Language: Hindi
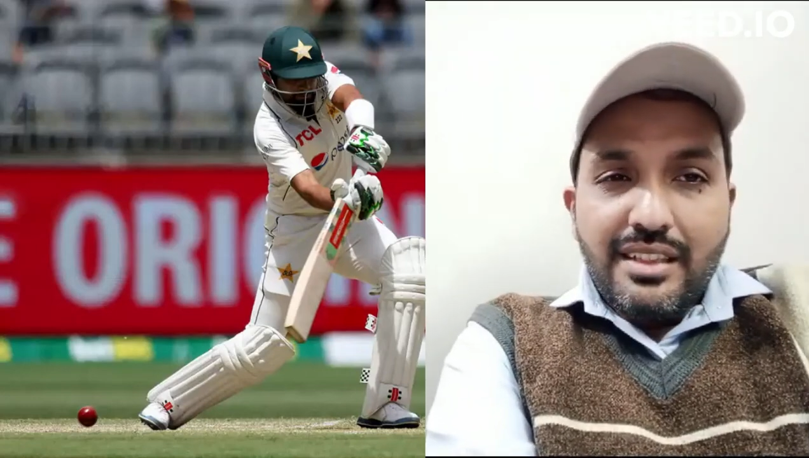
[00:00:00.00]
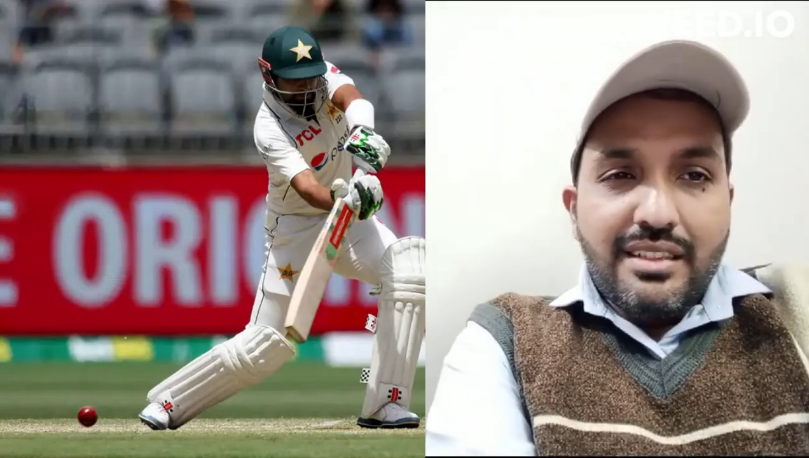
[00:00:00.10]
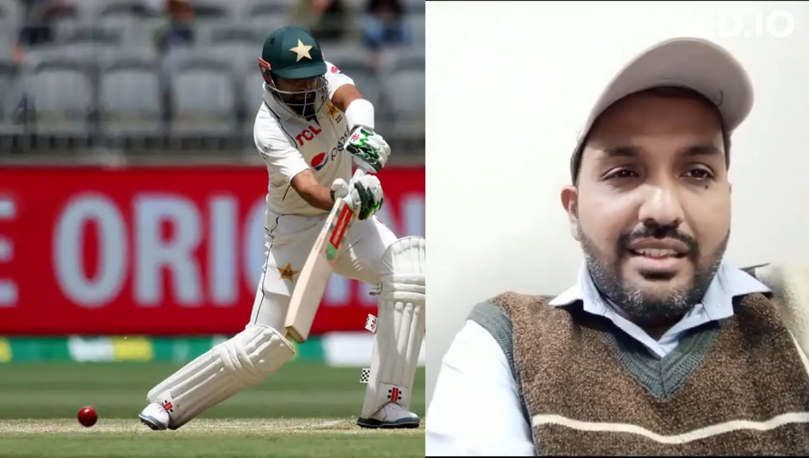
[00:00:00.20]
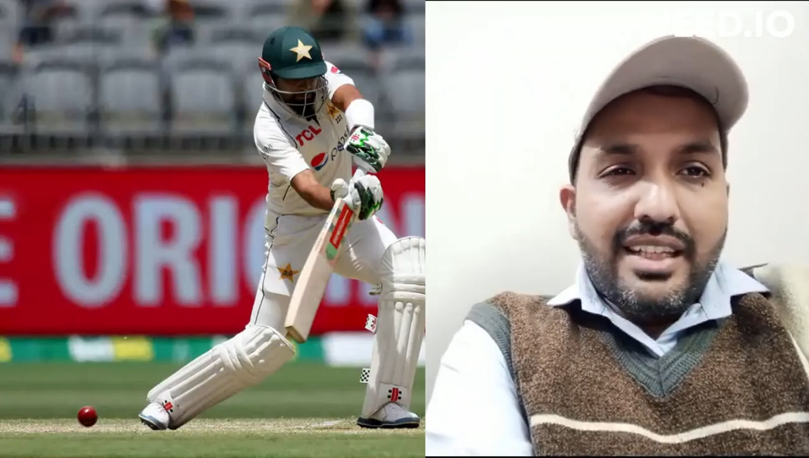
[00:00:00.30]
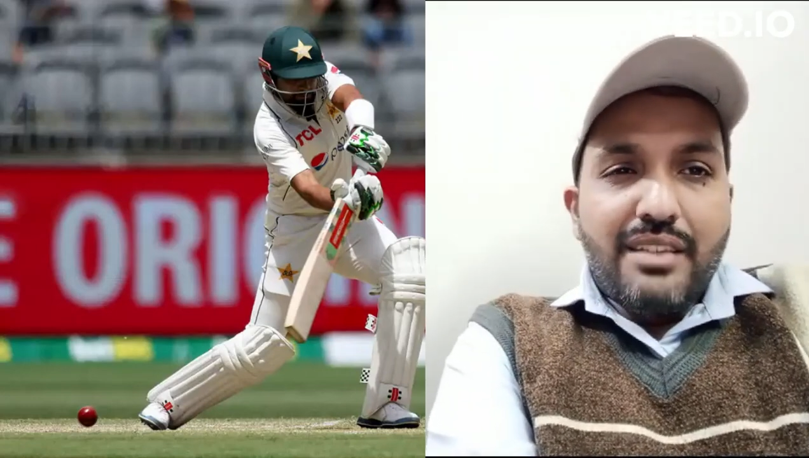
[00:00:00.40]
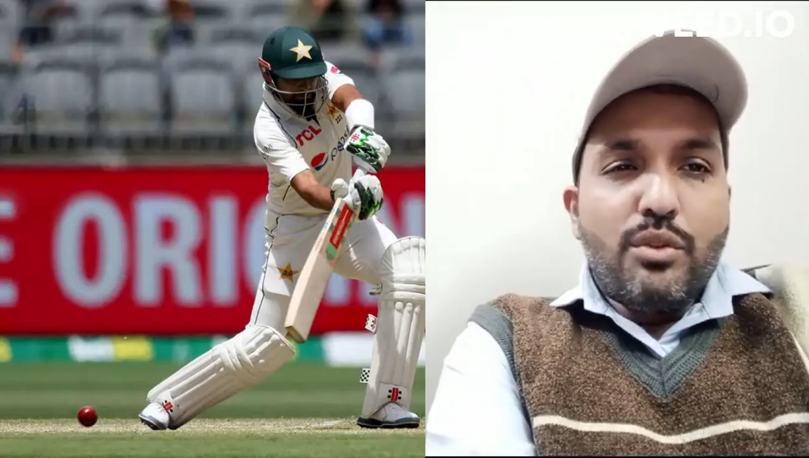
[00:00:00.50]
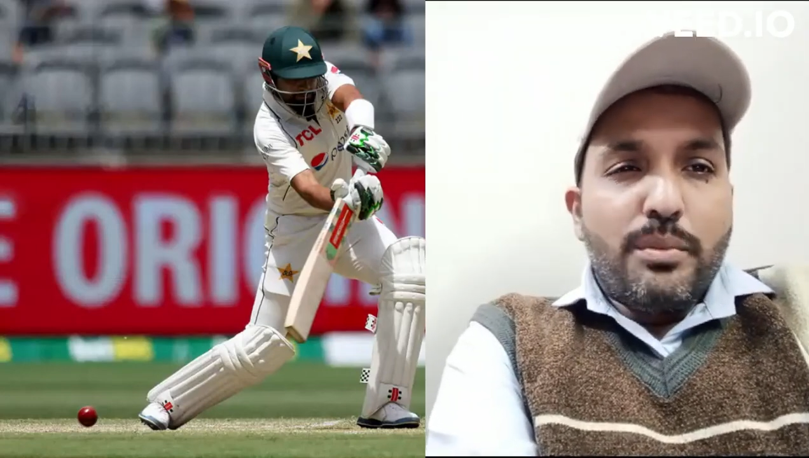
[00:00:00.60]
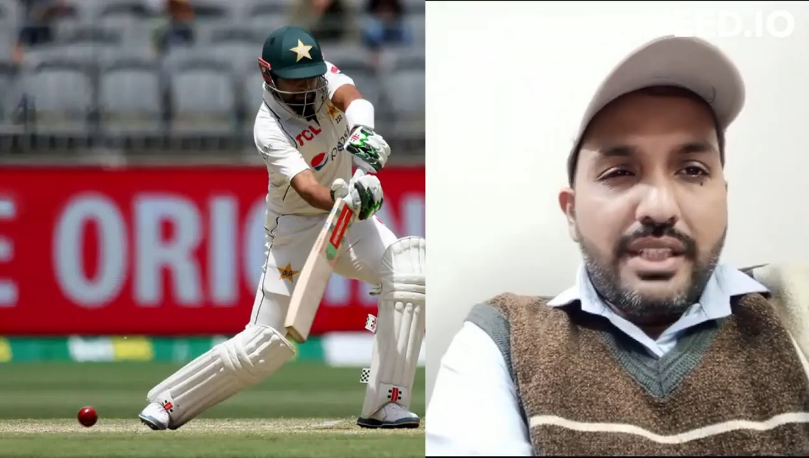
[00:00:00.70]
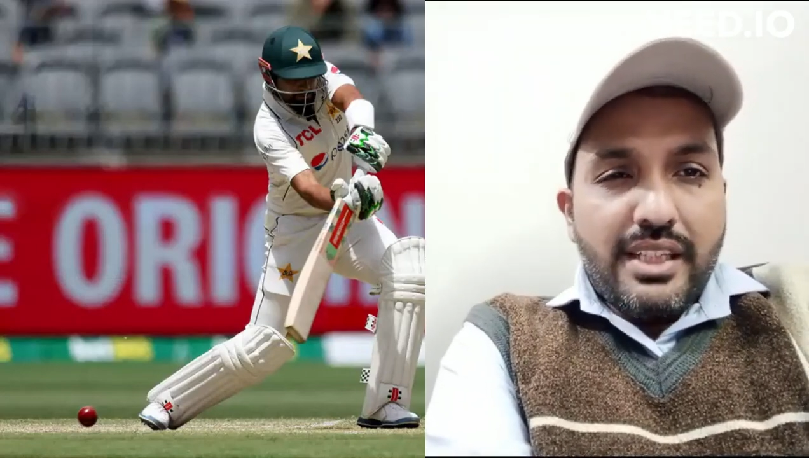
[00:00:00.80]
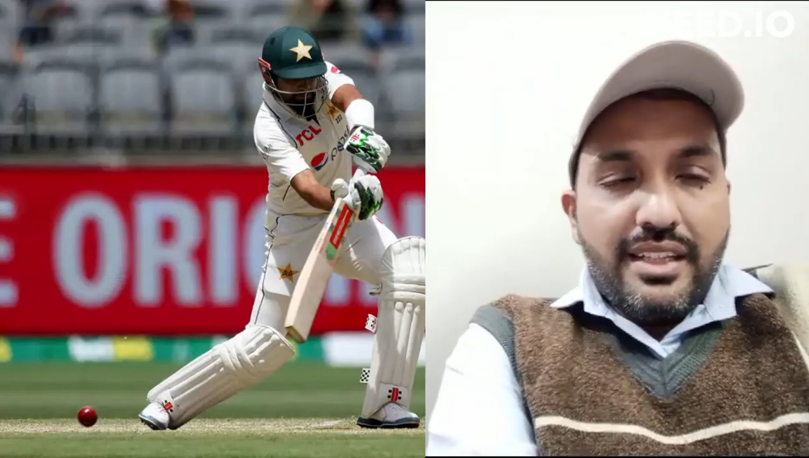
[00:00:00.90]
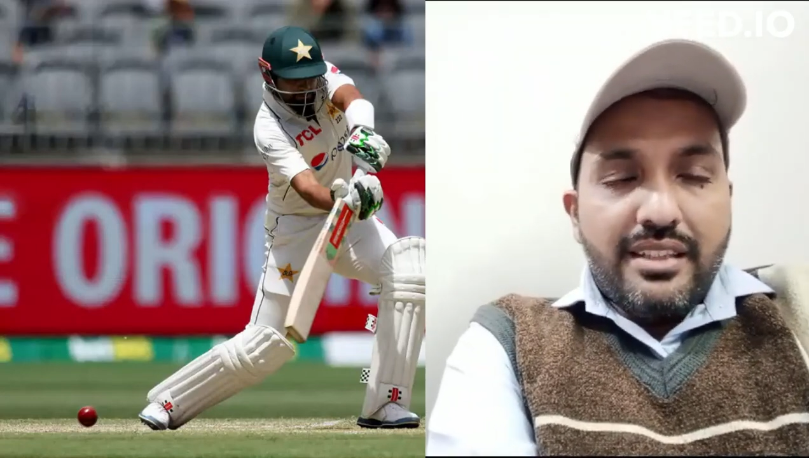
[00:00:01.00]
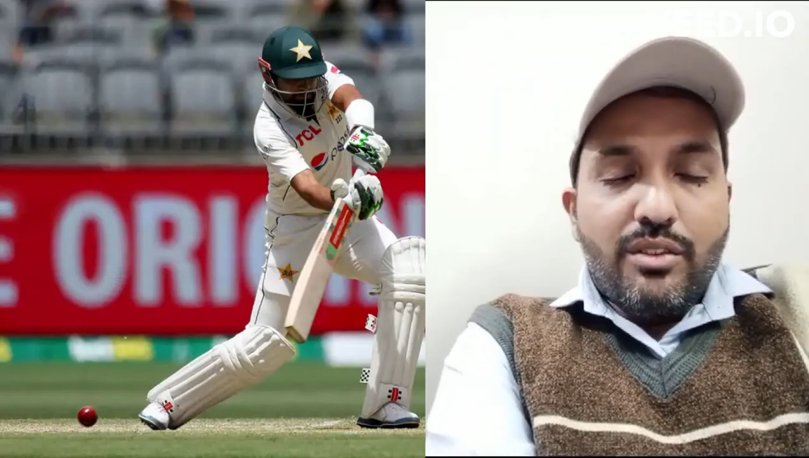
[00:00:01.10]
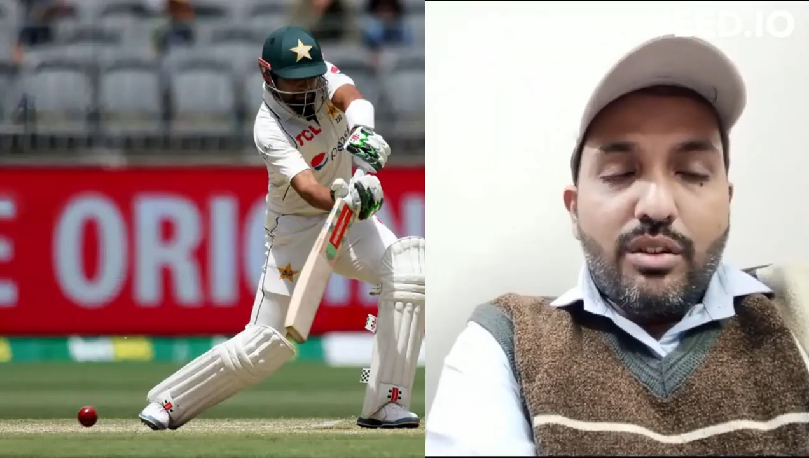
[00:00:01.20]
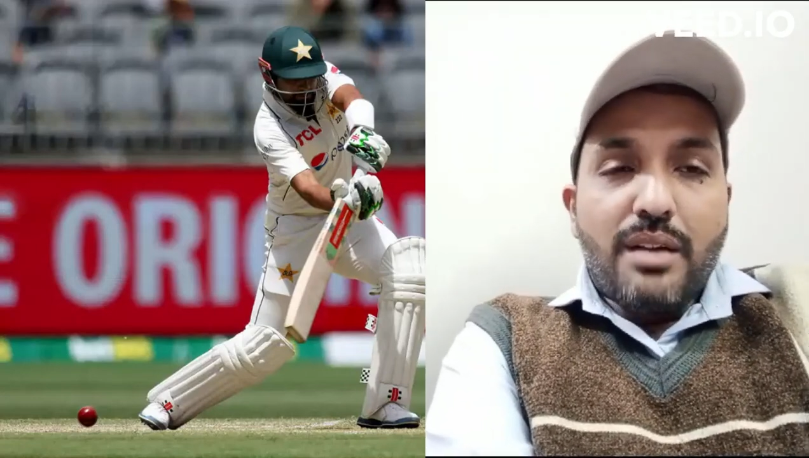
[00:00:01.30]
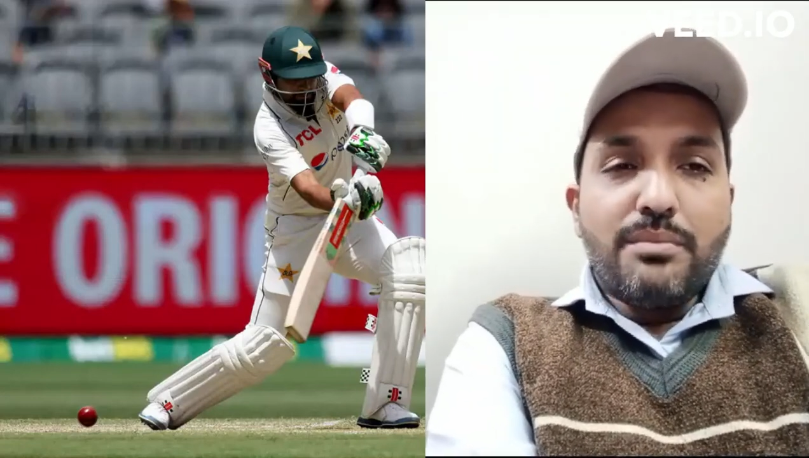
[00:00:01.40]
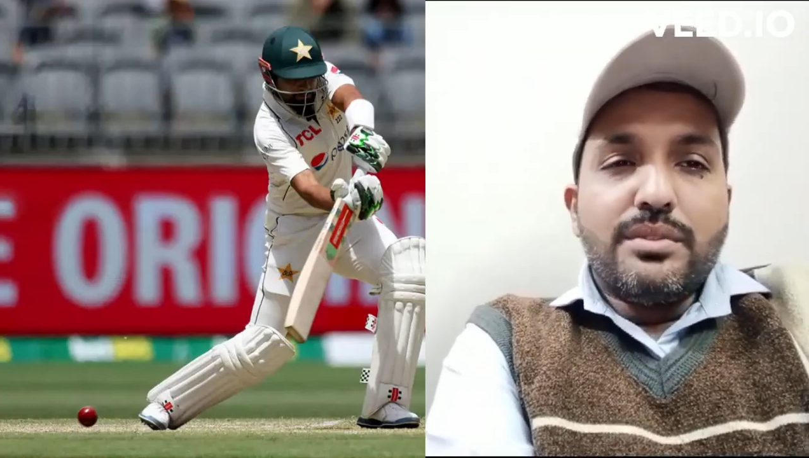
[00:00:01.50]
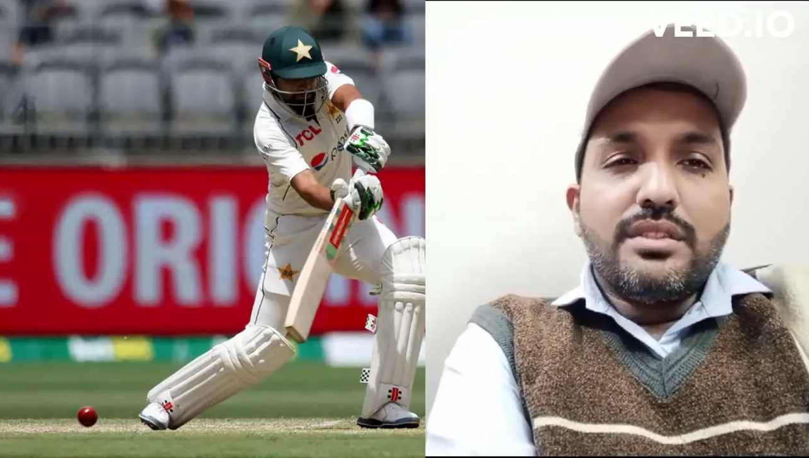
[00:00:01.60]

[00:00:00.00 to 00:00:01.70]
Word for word: लेकिन वो भी नहीं आई और अब